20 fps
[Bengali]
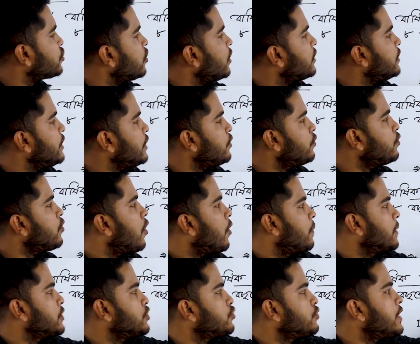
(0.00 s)
আসলে দ্বিগুণ
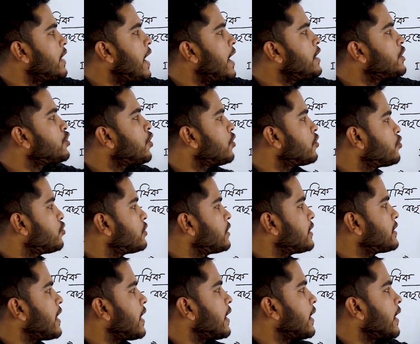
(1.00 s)
হবে যদি এই শর্তটা
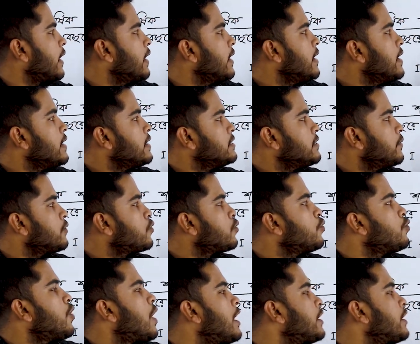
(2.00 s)
থাকে যেমন কোনো